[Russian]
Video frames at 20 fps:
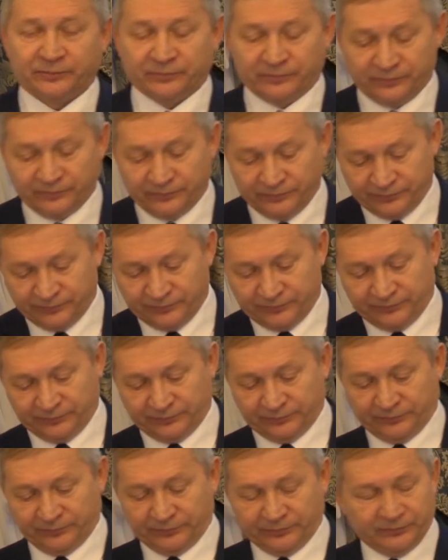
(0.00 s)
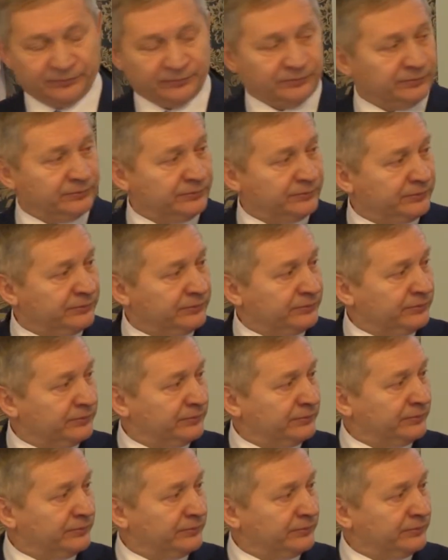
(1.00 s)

в соответствии с федеральным, в